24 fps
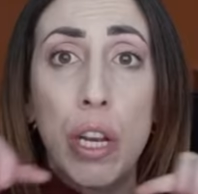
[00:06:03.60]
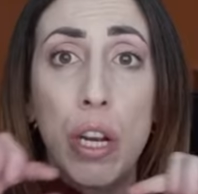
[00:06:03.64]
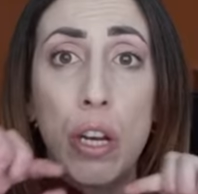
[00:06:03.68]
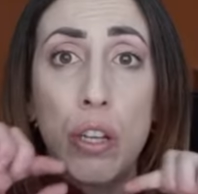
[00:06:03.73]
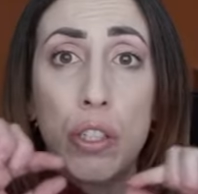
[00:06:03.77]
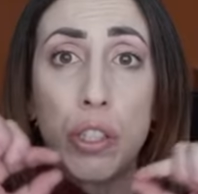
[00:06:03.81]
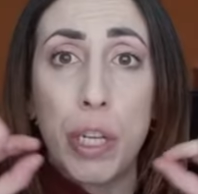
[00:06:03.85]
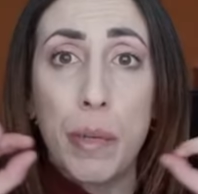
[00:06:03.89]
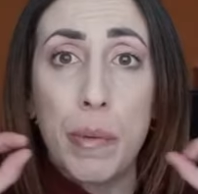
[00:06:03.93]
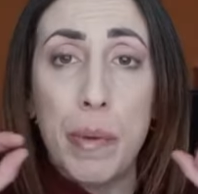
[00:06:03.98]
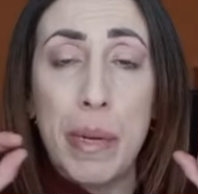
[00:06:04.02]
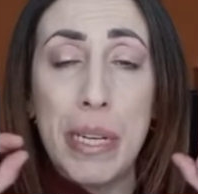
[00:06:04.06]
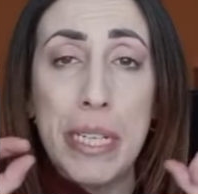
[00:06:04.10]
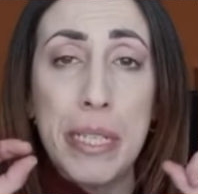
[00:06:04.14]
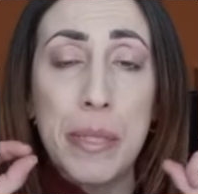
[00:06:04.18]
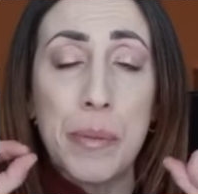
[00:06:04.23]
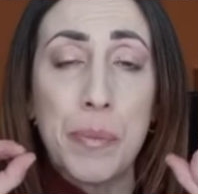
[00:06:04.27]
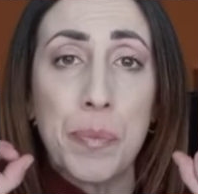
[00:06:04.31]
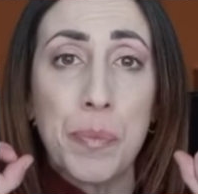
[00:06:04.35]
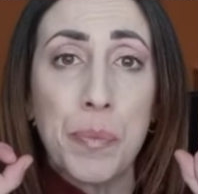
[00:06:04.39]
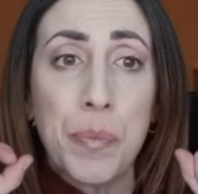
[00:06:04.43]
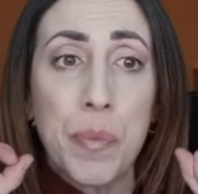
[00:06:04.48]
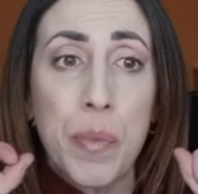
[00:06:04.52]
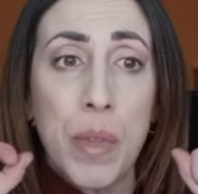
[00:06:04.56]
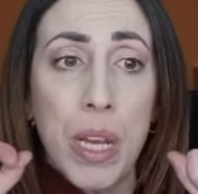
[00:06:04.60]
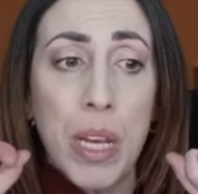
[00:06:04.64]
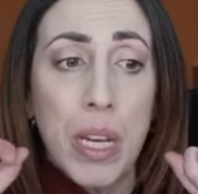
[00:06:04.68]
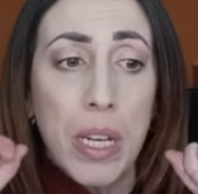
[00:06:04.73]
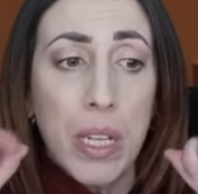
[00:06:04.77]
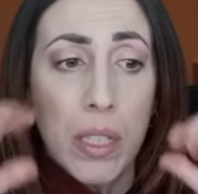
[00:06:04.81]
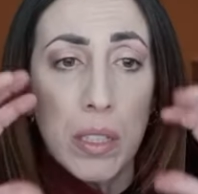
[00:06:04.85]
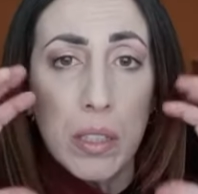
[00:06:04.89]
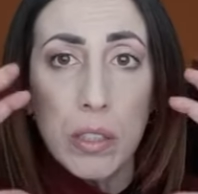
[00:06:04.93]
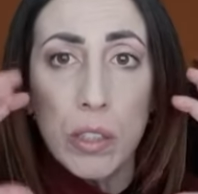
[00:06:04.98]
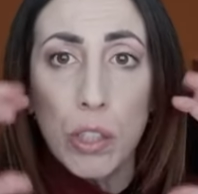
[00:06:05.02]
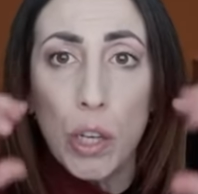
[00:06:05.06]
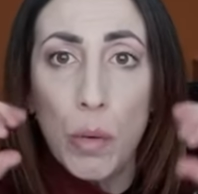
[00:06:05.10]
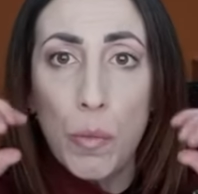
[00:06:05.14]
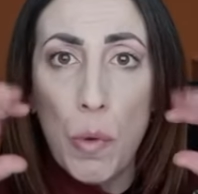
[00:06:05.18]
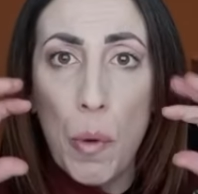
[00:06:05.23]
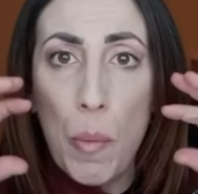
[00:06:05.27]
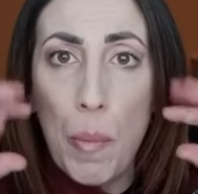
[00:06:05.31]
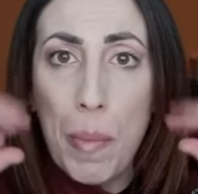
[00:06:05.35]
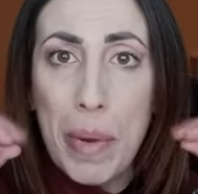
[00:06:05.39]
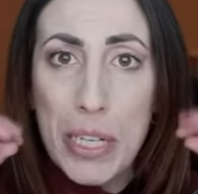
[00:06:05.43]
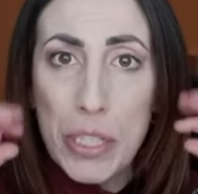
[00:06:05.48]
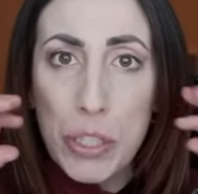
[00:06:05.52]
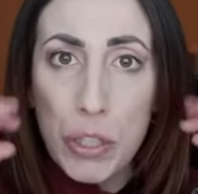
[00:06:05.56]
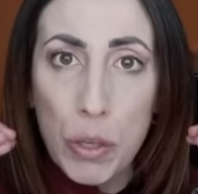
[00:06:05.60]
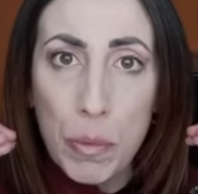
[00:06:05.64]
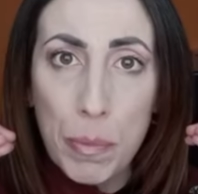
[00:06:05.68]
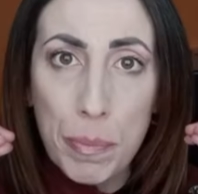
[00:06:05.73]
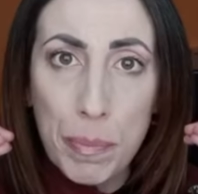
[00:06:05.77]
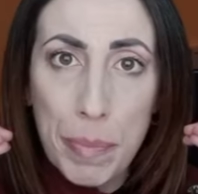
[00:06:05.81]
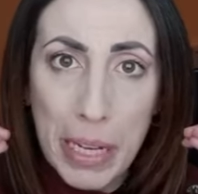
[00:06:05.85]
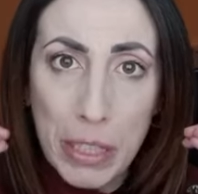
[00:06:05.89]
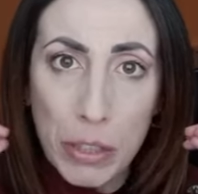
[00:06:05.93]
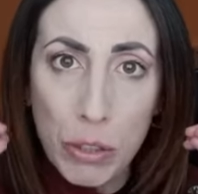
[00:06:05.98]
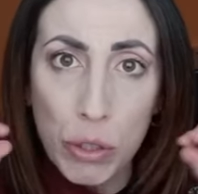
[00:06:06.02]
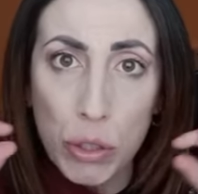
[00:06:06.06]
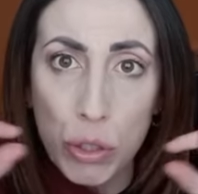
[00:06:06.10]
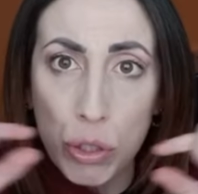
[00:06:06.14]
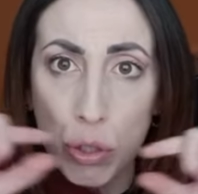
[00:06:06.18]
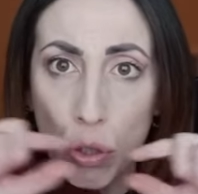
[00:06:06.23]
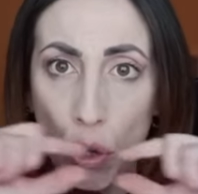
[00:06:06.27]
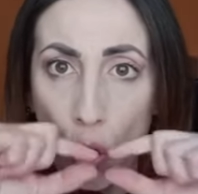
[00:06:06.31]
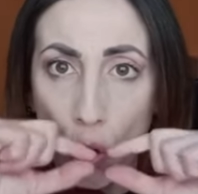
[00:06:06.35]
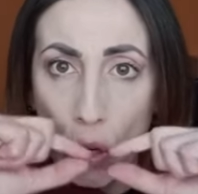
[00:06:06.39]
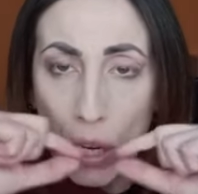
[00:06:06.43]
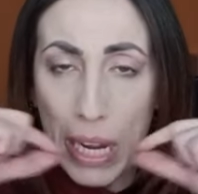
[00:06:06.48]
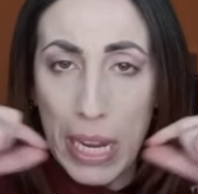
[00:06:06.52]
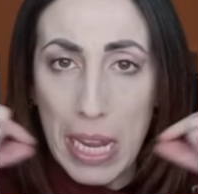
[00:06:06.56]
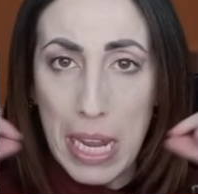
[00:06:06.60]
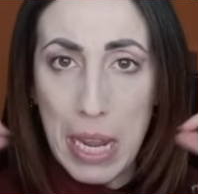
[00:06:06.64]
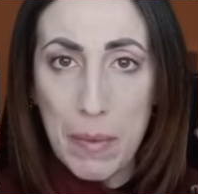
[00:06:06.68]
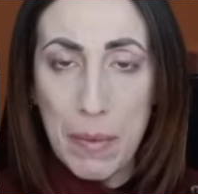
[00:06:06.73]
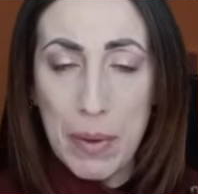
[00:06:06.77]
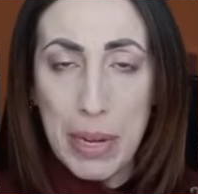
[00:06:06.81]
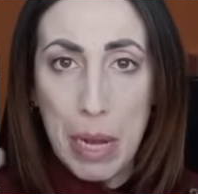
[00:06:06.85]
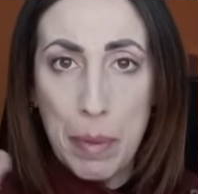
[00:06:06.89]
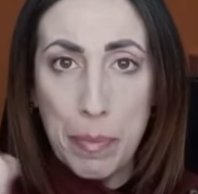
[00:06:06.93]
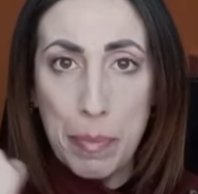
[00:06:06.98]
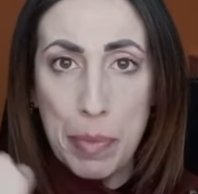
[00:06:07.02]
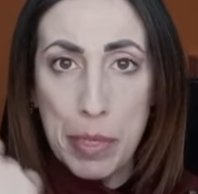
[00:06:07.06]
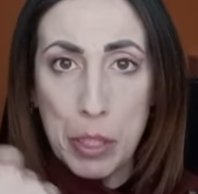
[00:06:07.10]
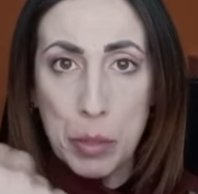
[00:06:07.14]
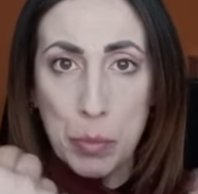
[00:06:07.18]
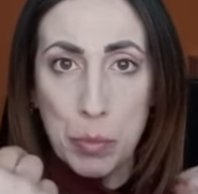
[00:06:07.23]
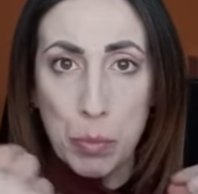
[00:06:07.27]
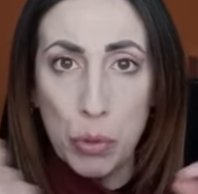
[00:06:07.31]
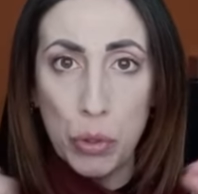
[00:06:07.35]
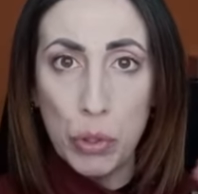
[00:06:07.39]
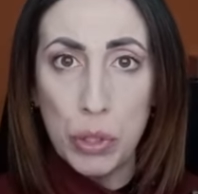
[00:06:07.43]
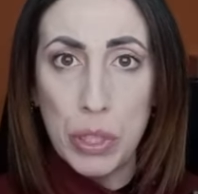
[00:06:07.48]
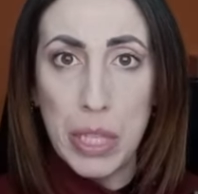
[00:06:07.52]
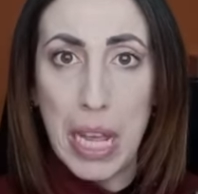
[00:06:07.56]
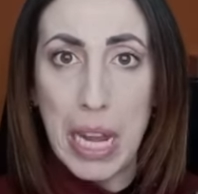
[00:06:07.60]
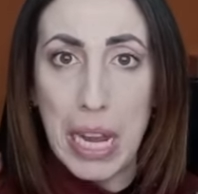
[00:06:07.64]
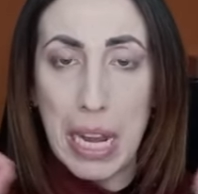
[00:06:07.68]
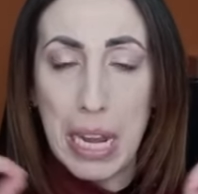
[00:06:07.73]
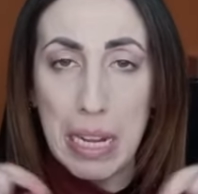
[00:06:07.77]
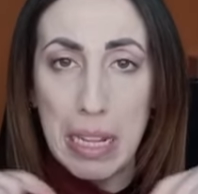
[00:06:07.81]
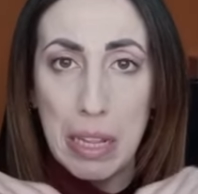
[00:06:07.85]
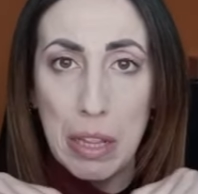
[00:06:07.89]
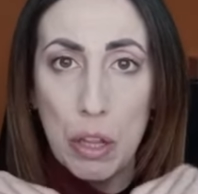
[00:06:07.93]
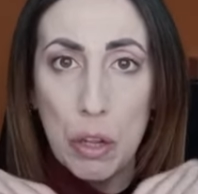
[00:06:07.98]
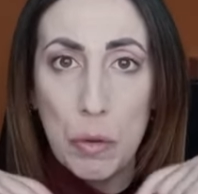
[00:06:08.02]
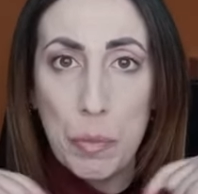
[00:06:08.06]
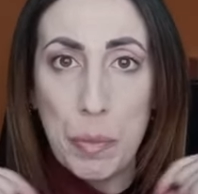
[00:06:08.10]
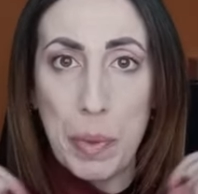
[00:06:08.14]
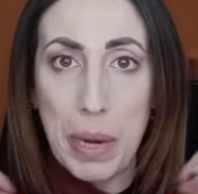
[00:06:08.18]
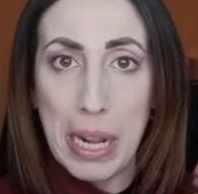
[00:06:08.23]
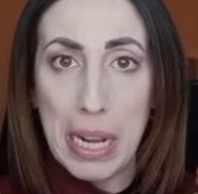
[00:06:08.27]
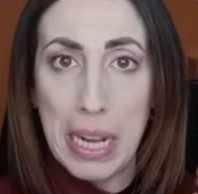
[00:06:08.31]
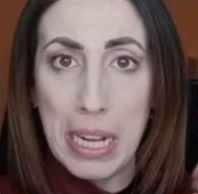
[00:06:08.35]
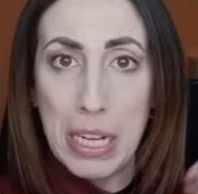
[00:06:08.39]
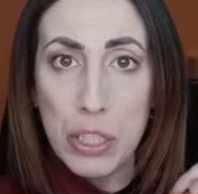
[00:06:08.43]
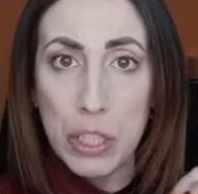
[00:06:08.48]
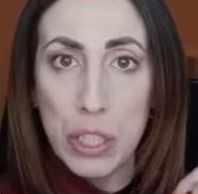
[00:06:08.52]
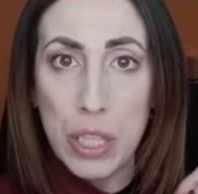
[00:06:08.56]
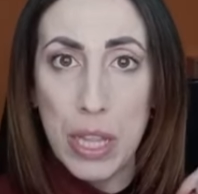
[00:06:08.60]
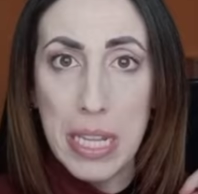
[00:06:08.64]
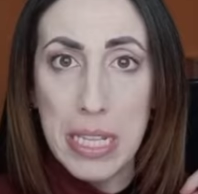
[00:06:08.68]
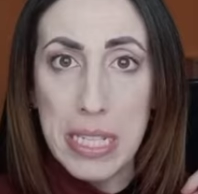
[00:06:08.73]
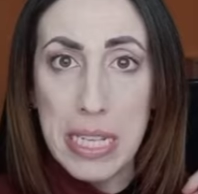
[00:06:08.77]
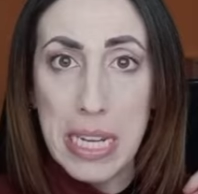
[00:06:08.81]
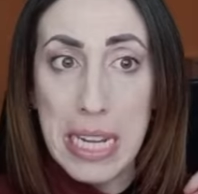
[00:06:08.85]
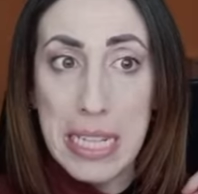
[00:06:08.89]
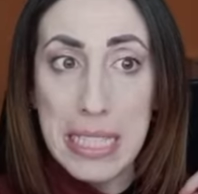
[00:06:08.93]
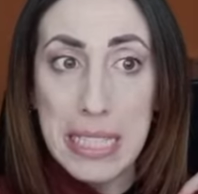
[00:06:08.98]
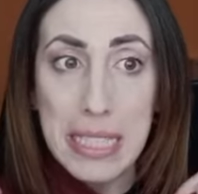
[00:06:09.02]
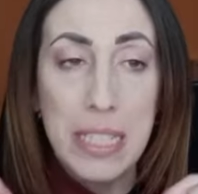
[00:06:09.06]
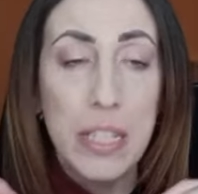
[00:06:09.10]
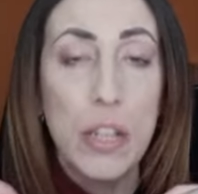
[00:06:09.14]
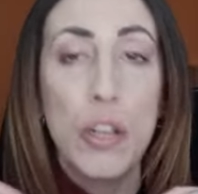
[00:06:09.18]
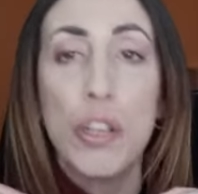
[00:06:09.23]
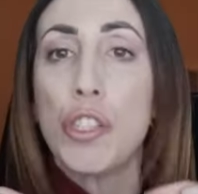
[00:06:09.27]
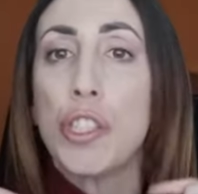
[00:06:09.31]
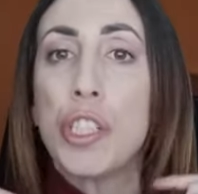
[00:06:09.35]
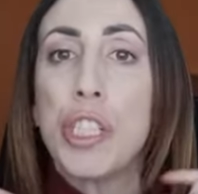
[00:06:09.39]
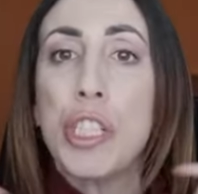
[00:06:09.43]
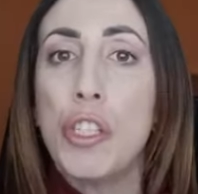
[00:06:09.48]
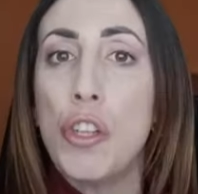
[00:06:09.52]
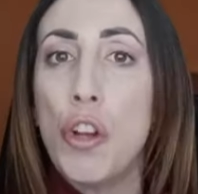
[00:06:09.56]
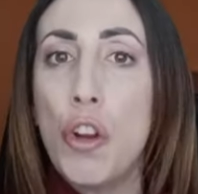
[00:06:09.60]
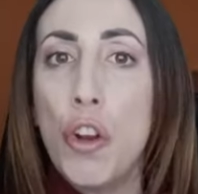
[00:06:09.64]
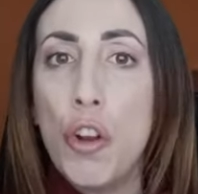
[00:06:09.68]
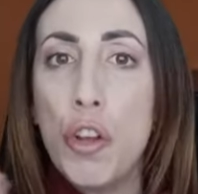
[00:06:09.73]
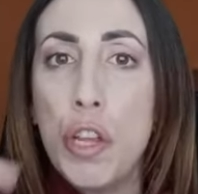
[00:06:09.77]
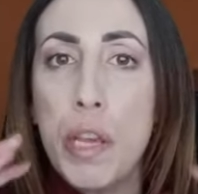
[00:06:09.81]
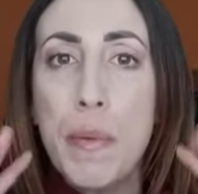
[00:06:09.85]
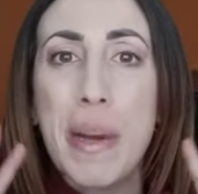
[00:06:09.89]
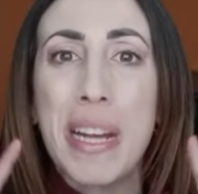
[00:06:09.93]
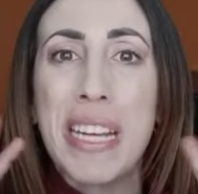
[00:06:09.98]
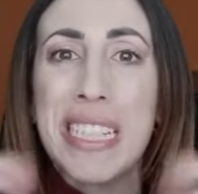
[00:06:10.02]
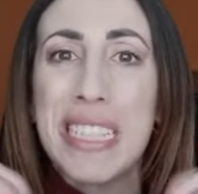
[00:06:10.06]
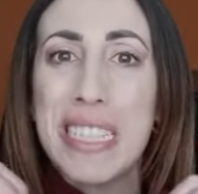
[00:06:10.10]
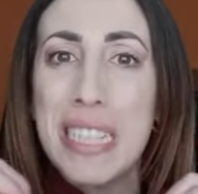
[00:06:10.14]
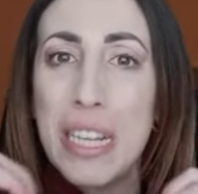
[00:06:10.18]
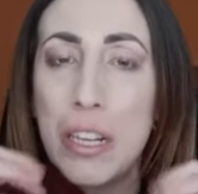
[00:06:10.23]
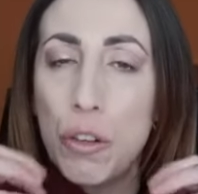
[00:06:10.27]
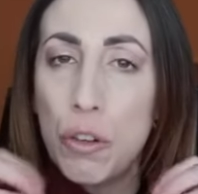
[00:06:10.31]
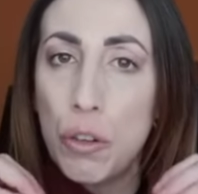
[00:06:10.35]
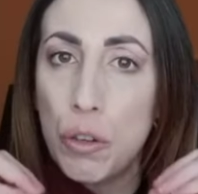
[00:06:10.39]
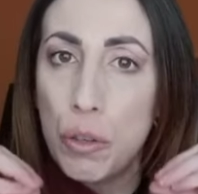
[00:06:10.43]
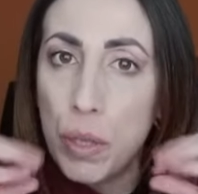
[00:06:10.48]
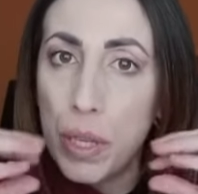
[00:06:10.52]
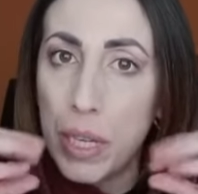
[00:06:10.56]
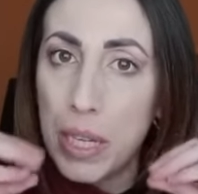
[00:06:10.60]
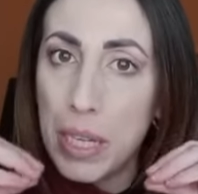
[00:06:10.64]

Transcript: los que van como más compactos o que lleven el pespunte alrededor para que no se deshilachen o si no lo lleva que sean